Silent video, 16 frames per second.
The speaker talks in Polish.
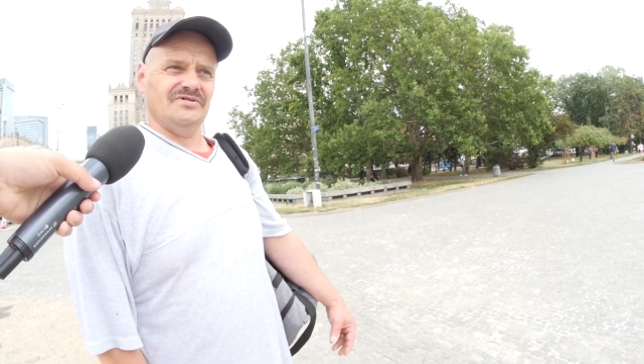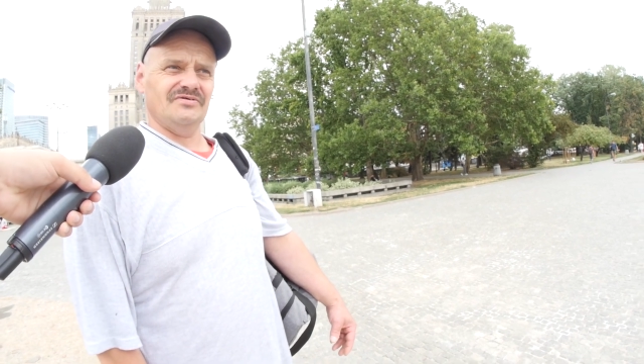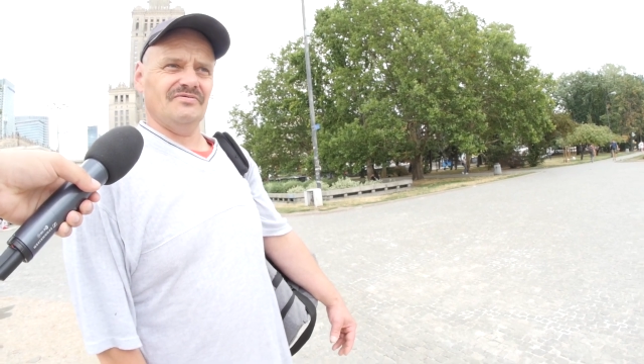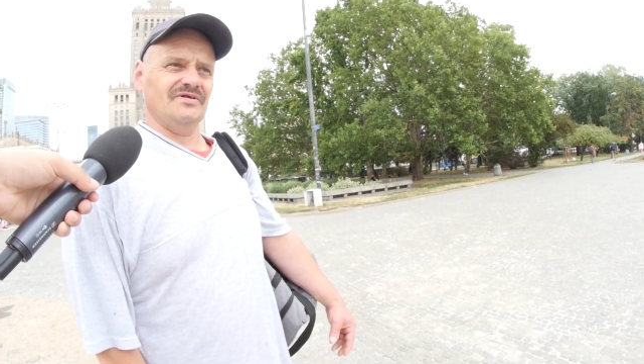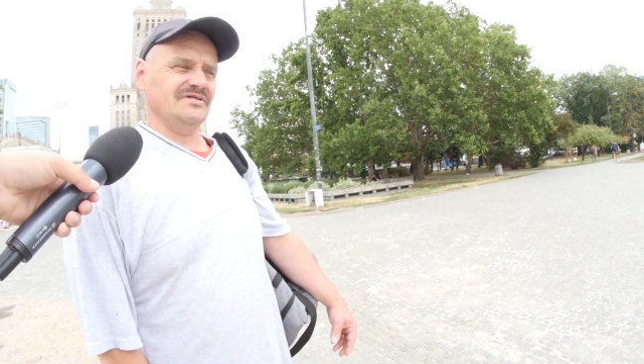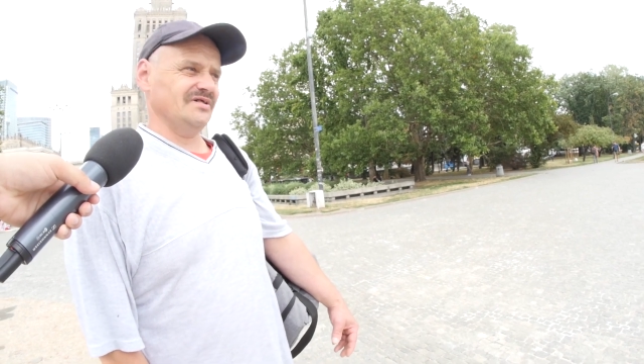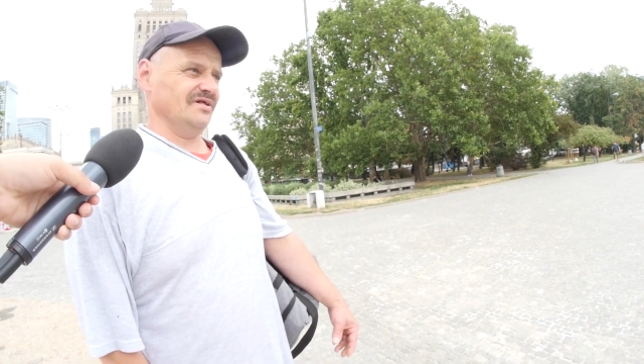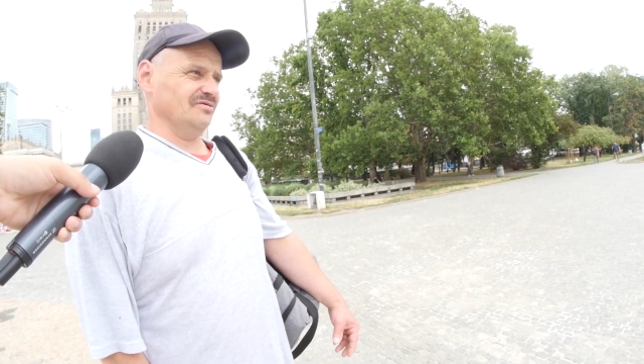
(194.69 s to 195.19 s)

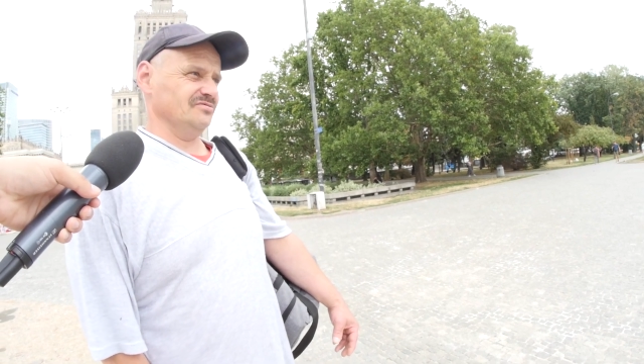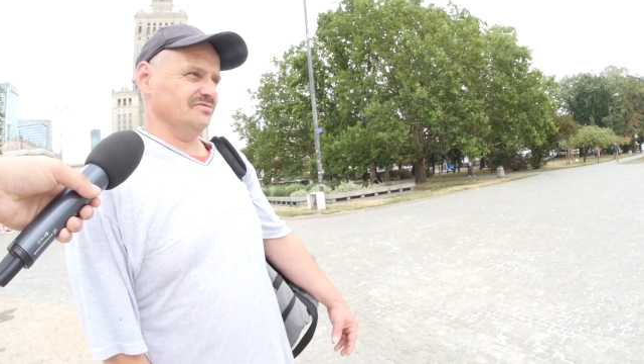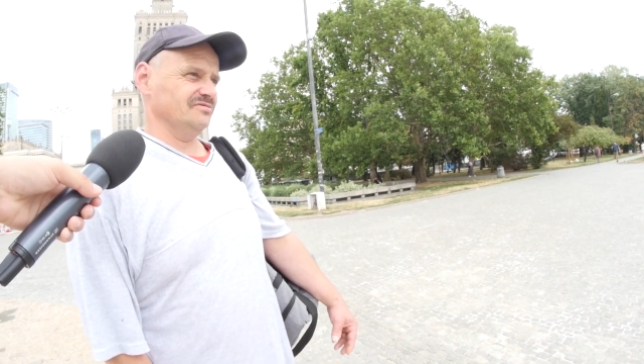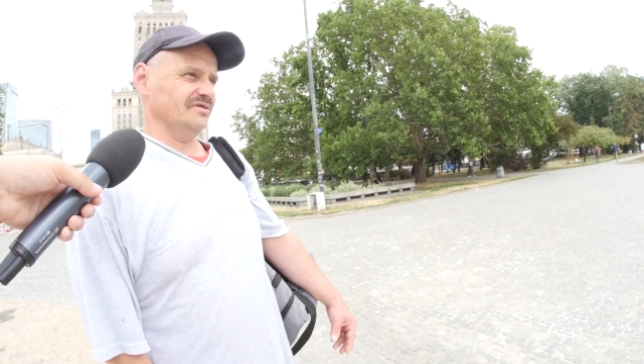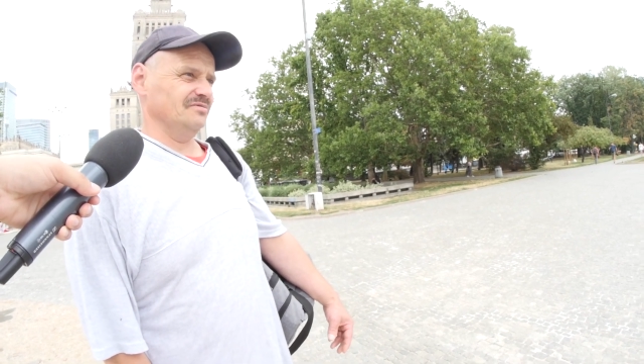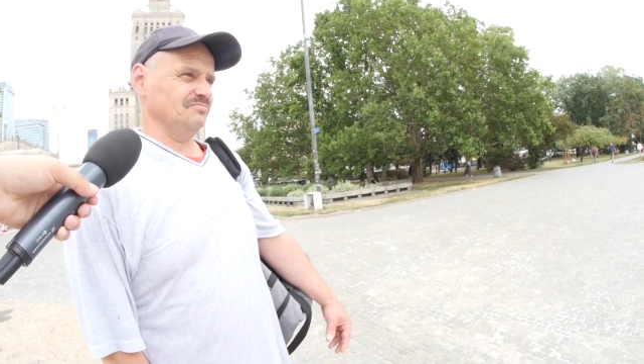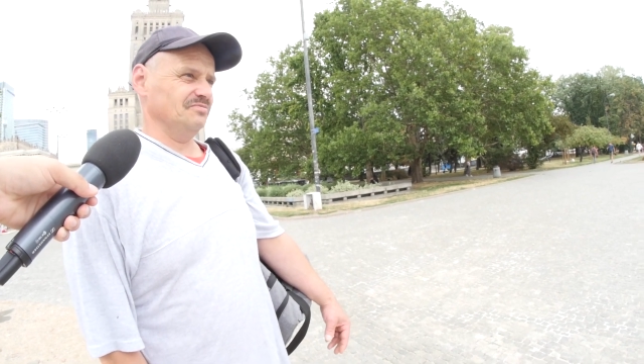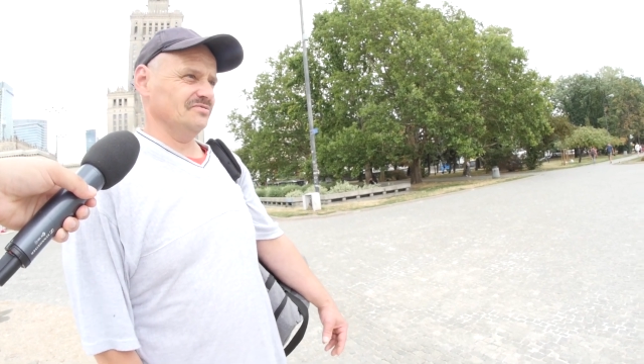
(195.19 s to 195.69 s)
Tak wracając
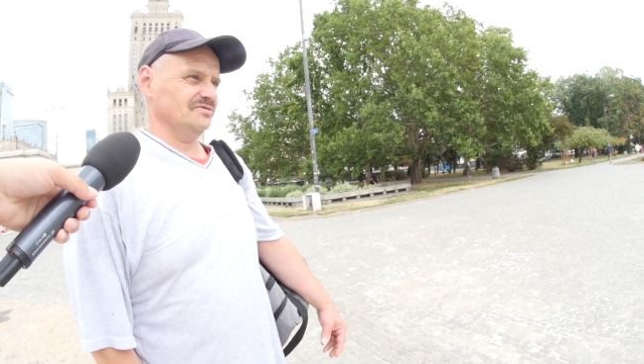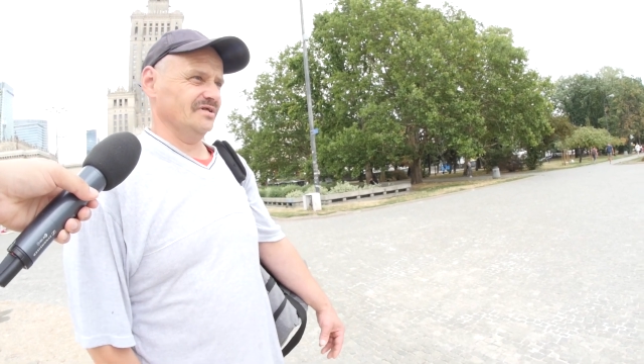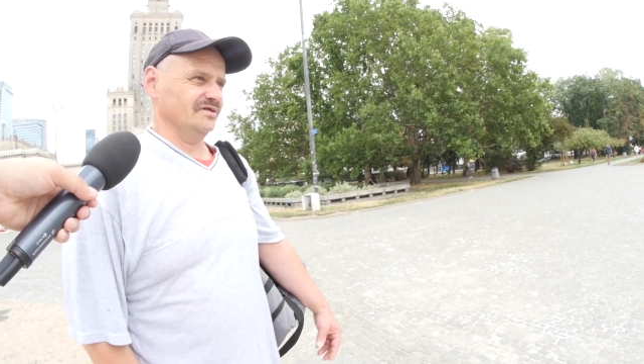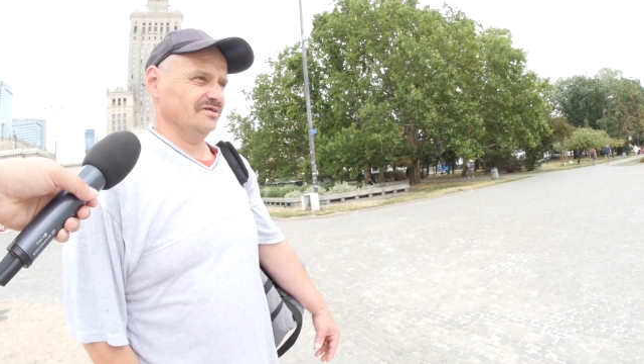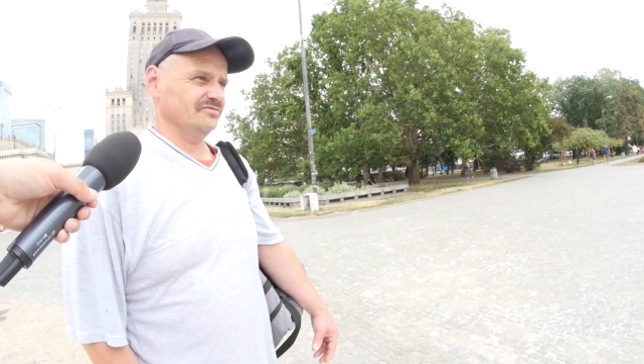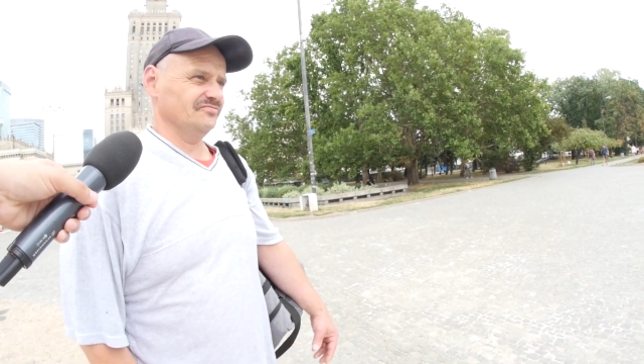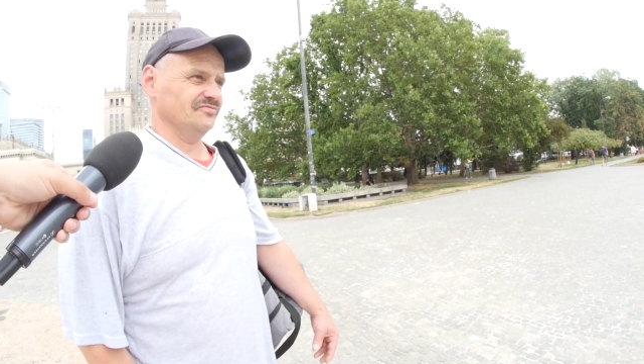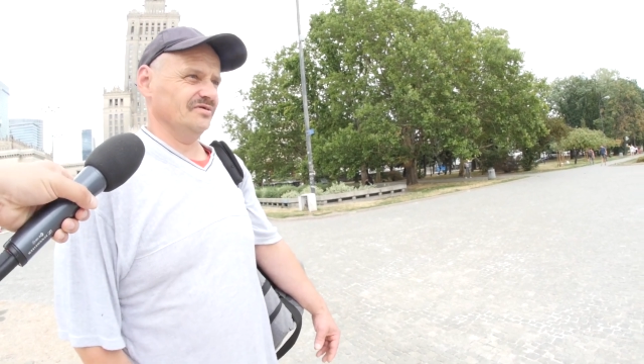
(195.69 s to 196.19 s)
do tego
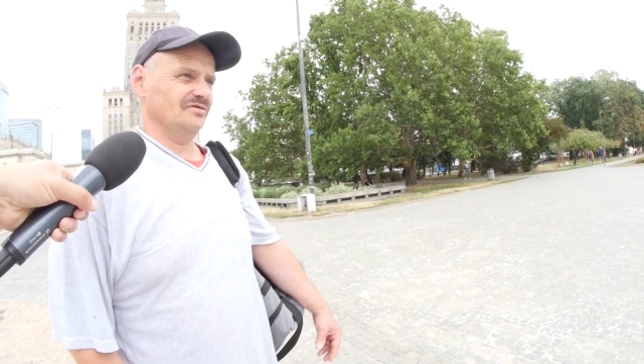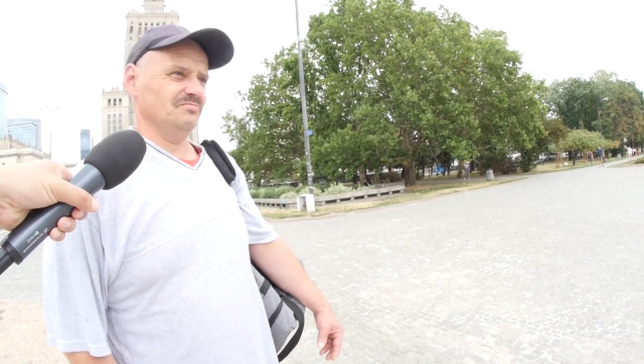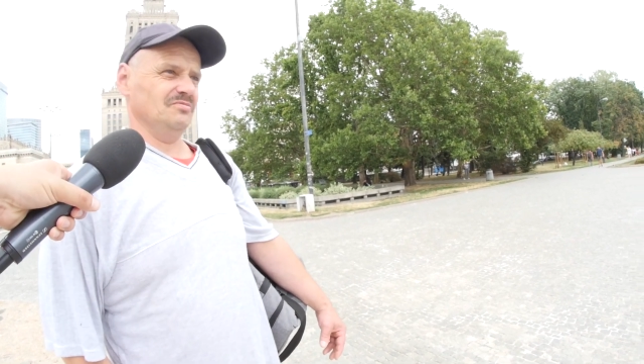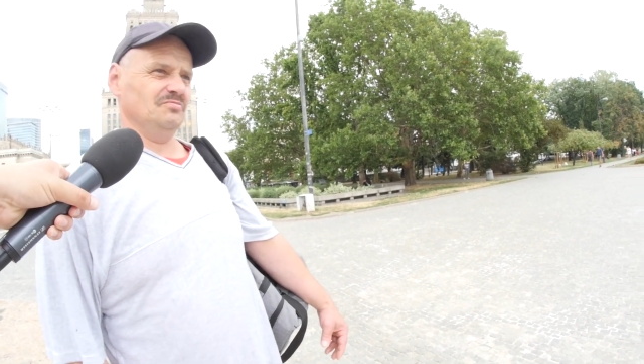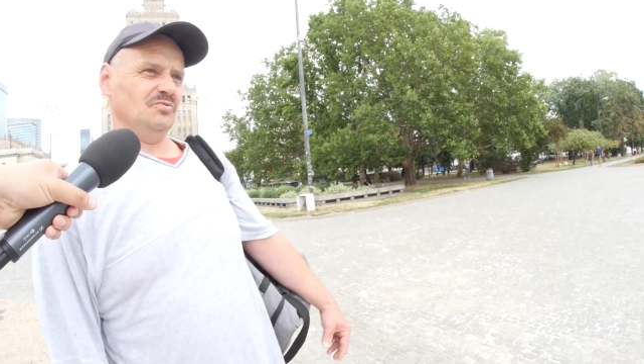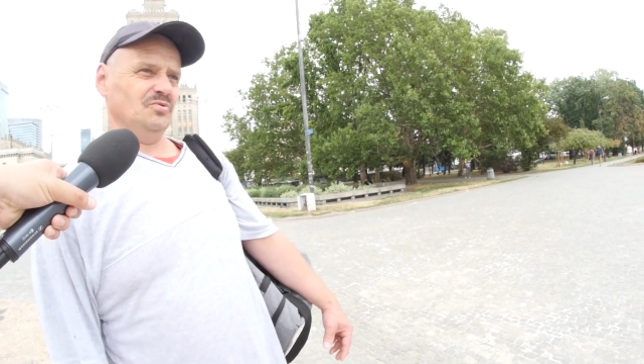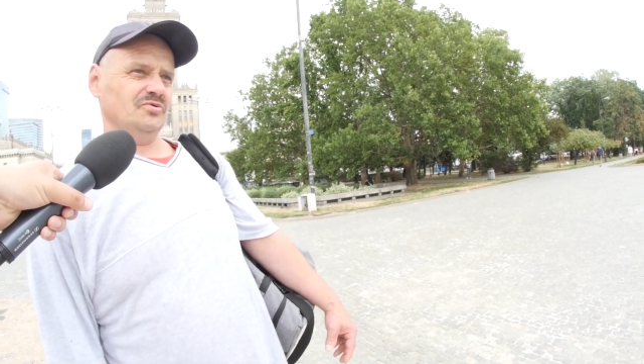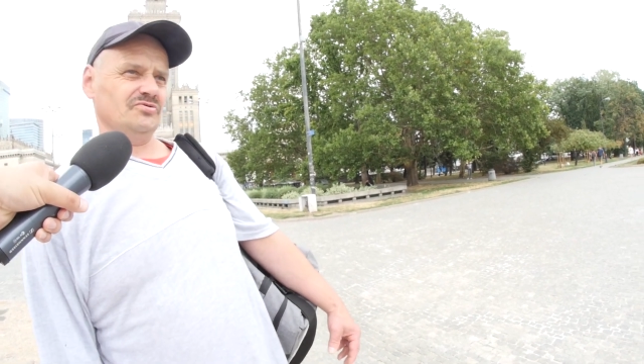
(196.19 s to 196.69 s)
powstania, to
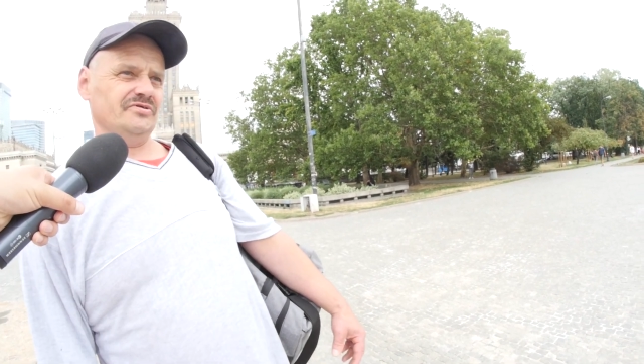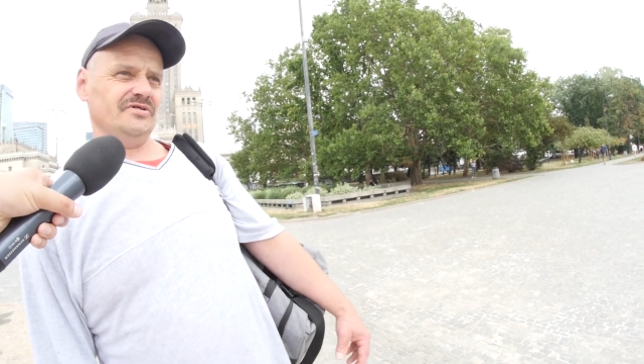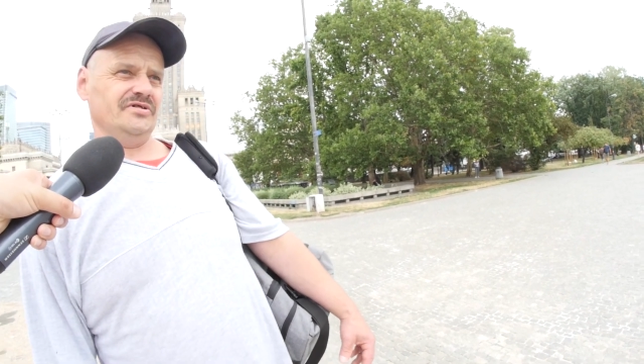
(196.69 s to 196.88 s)
wiadomo było,